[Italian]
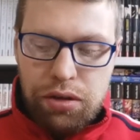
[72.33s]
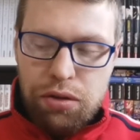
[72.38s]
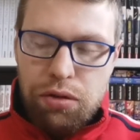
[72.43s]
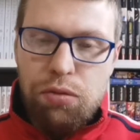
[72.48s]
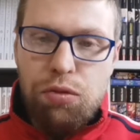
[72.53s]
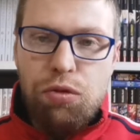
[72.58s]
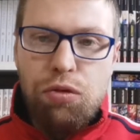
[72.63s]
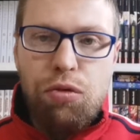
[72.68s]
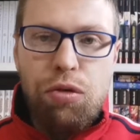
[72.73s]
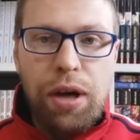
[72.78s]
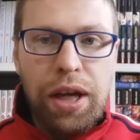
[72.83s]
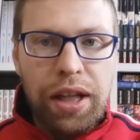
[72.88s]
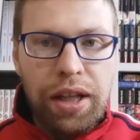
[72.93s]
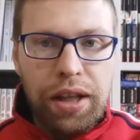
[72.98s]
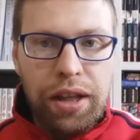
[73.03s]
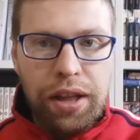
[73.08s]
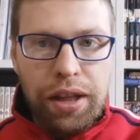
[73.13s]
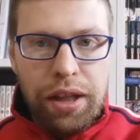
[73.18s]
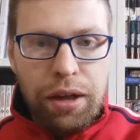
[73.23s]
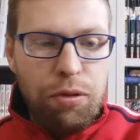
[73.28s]

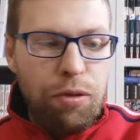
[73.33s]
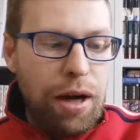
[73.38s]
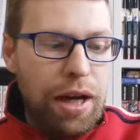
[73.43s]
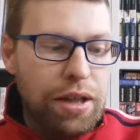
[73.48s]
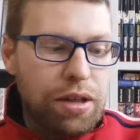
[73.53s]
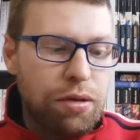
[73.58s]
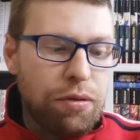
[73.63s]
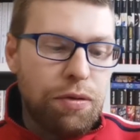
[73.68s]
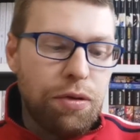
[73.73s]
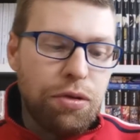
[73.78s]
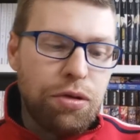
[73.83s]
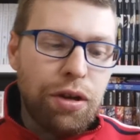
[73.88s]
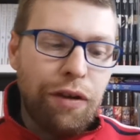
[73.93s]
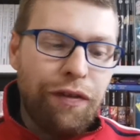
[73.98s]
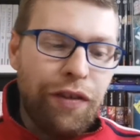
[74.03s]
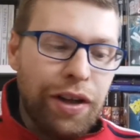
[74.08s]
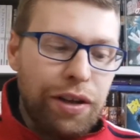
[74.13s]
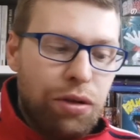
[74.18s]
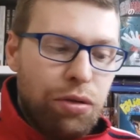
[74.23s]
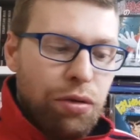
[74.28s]
Comunque di questo vi ho già
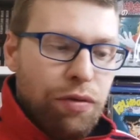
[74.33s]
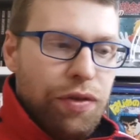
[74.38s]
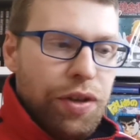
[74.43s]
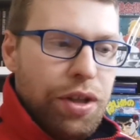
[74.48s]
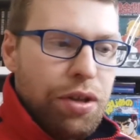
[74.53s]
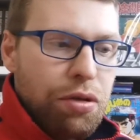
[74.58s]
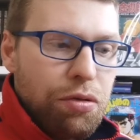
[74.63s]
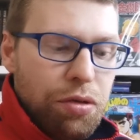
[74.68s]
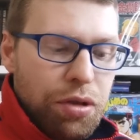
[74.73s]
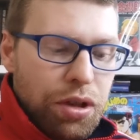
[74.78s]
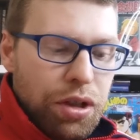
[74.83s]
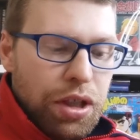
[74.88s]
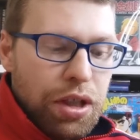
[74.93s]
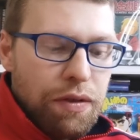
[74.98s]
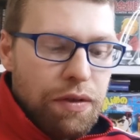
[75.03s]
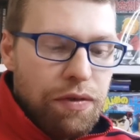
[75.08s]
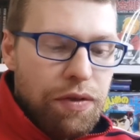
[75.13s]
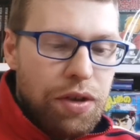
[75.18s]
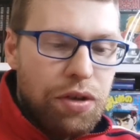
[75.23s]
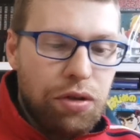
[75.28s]
fatto il video, quindi ti
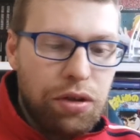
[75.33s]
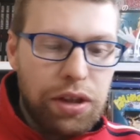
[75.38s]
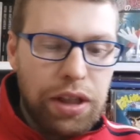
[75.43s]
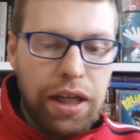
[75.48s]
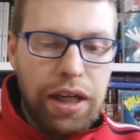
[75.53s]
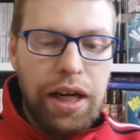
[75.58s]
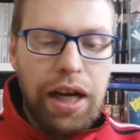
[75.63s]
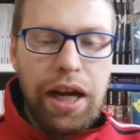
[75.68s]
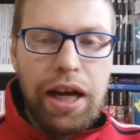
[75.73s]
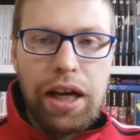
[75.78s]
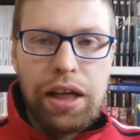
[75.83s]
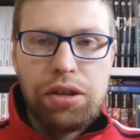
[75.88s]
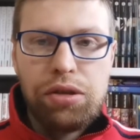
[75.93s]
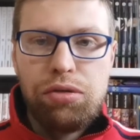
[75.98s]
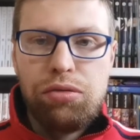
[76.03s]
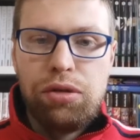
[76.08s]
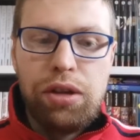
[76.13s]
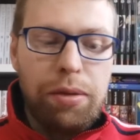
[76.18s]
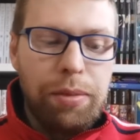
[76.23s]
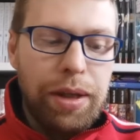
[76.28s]
invito ad andare
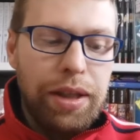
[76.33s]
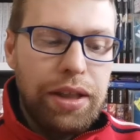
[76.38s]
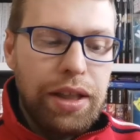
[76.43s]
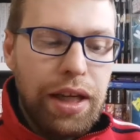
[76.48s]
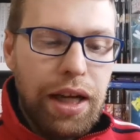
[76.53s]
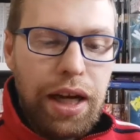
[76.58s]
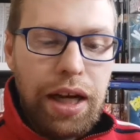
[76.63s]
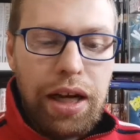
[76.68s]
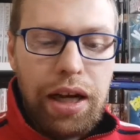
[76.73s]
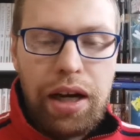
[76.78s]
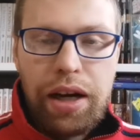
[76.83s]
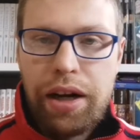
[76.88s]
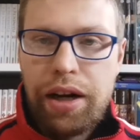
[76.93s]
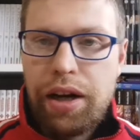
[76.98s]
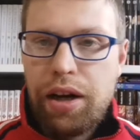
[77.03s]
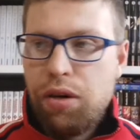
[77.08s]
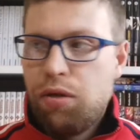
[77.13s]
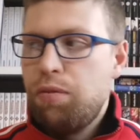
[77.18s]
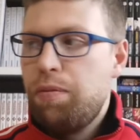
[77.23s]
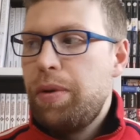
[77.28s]
assolutamente a
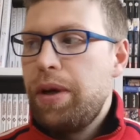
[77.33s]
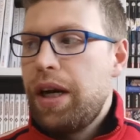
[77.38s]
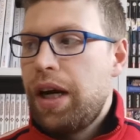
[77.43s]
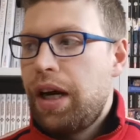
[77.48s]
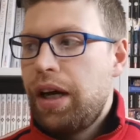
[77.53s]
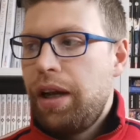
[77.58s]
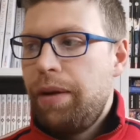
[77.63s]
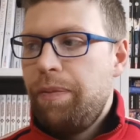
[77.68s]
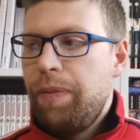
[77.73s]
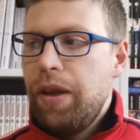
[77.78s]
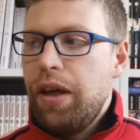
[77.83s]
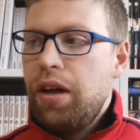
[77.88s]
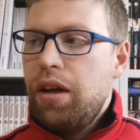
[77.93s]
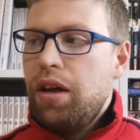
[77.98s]
recuperare.